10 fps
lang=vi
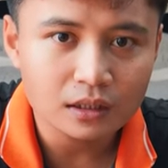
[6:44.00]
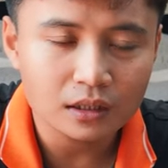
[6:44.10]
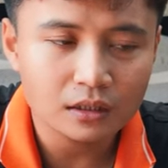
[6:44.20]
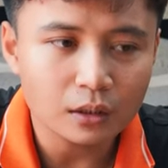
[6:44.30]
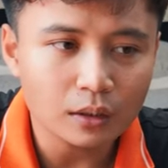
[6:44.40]

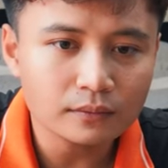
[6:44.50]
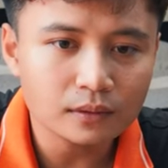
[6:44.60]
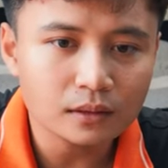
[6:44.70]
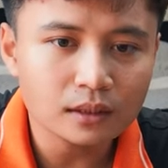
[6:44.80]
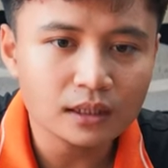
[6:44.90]
thì đối
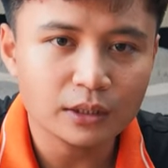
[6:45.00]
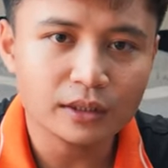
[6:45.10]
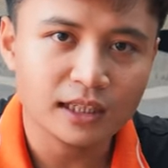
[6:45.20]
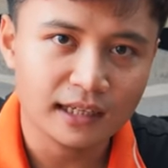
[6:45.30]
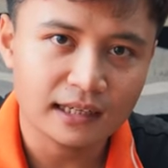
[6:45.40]
với nhiều
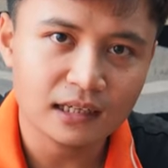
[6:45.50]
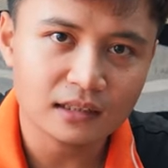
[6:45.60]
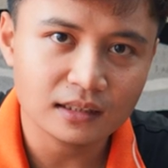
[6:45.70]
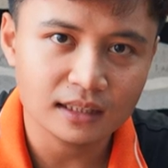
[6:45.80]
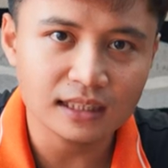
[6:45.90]
khách hàng á,
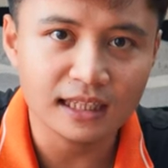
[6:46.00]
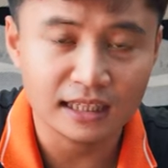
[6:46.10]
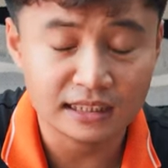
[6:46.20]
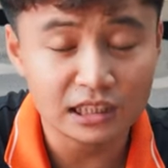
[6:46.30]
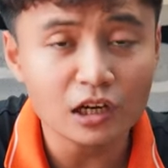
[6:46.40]
thì khách
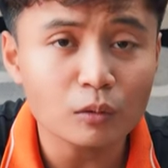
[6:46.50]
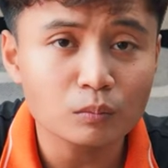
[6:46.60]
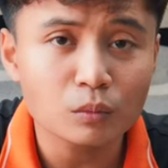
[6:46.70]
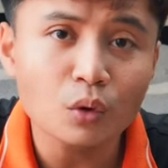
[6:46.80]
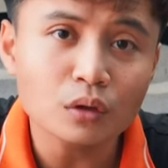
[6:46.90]
hàng sẽ không
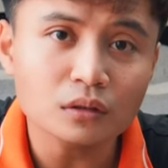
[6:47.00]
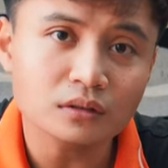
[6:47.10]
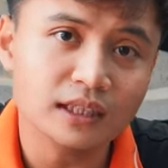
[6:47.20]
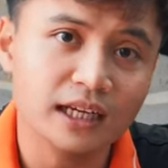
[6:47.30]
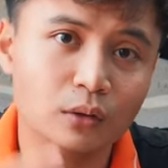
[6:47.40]
muốn
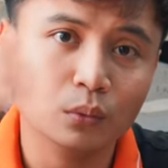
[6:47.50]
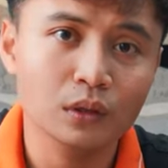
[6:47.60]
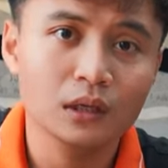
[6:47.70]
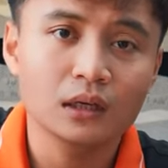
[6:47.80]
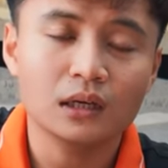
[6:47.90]
treo
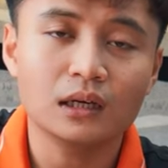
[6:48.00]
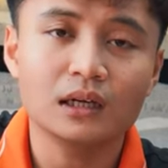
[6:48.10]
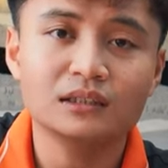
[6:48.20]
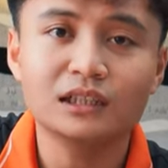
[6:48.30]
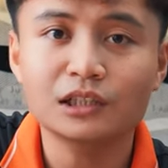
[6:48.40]

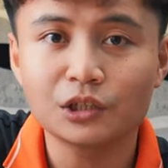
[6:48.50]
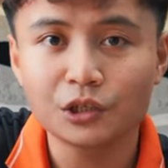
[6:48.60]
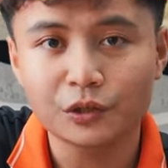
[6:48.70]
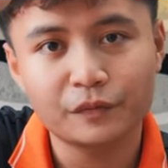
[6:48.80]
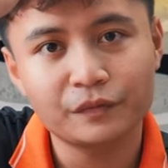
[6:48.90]
à, trên
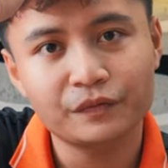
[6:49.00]
tường